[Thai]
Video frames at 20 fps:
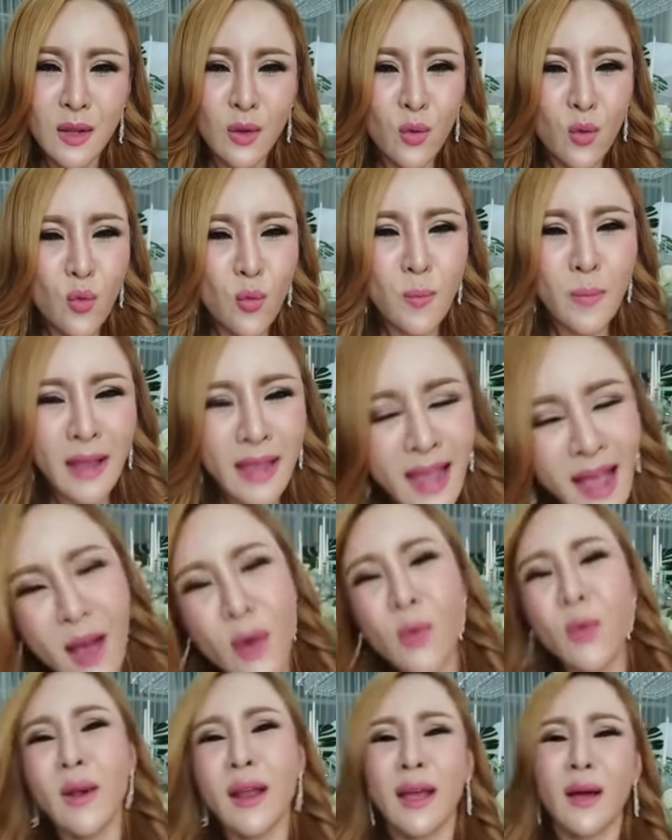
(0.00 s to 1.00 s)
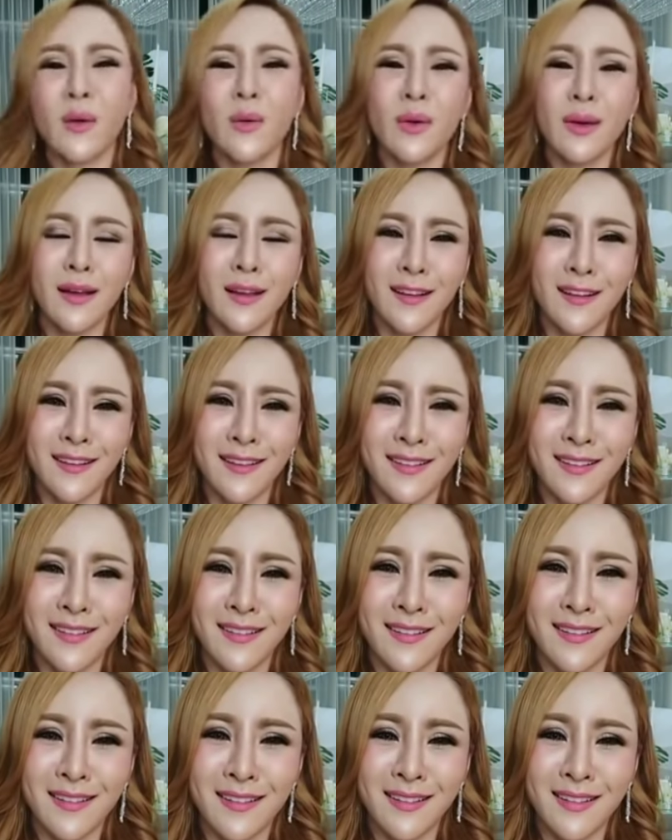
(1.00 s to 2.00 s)
กูไม่เอาแล้วอ่ะ
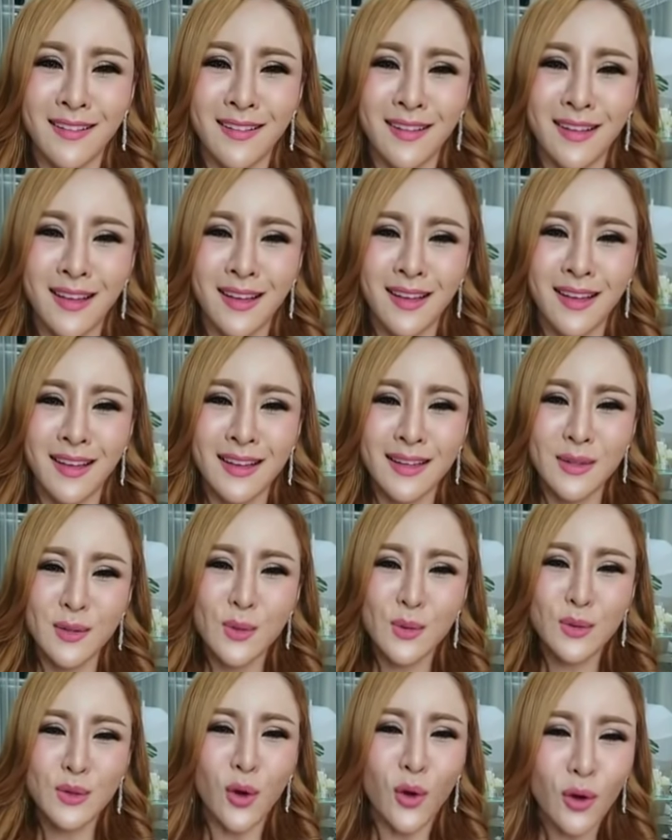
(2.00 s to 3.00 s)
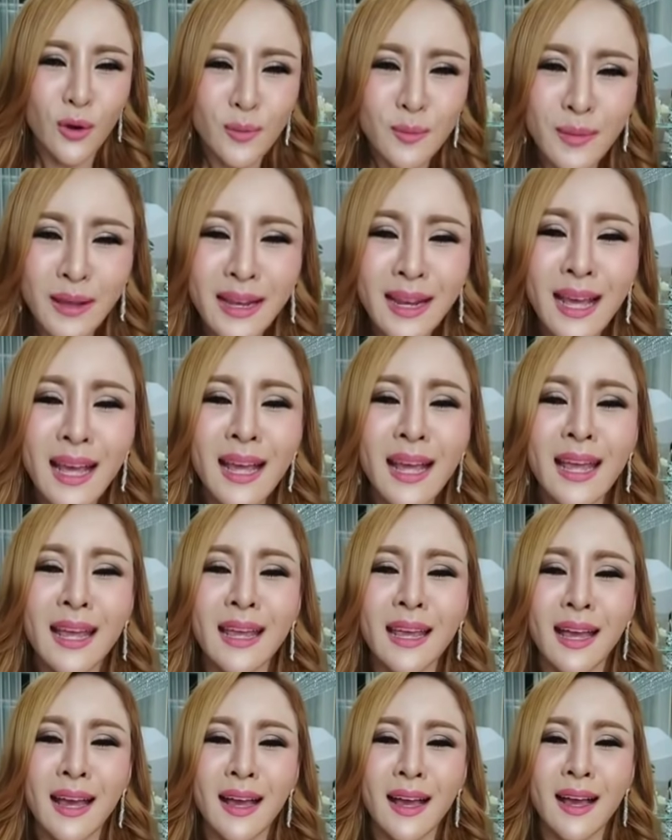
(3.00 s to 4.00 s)
กูทนไม่ได้
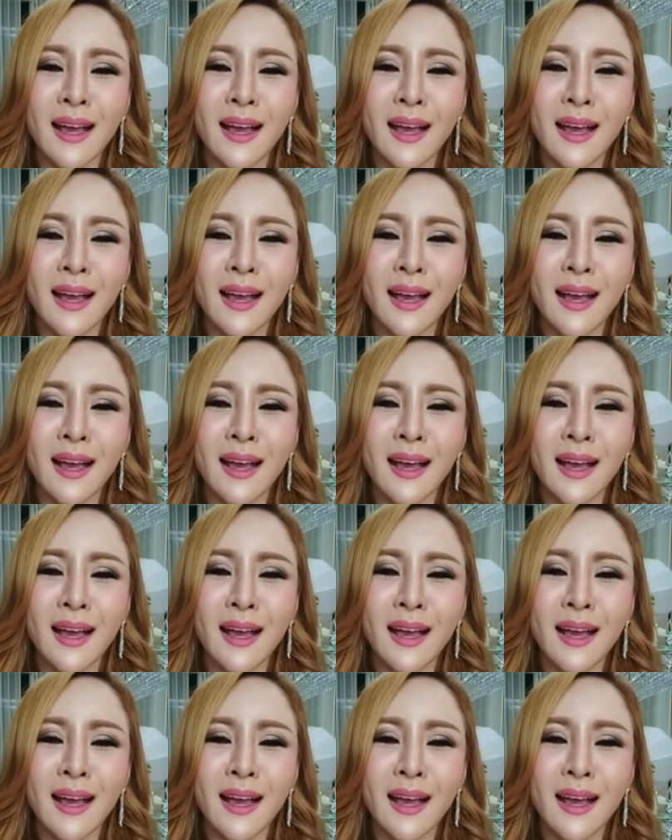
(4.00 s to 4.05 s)
อ่ะ